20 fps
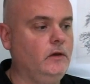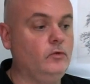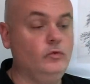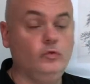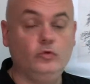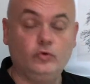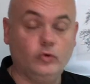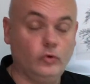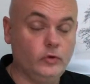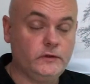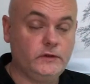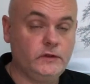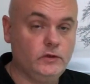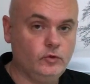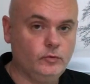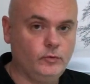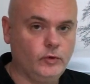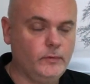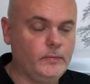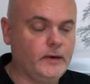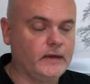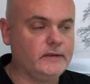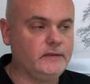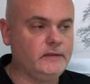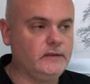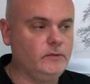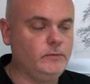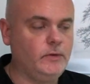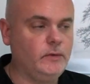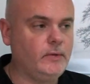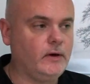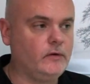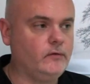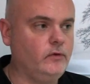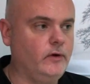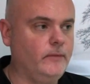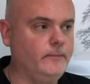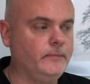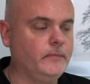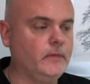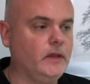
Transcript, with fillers: Ou toi aussi, tu peux y participer parfois.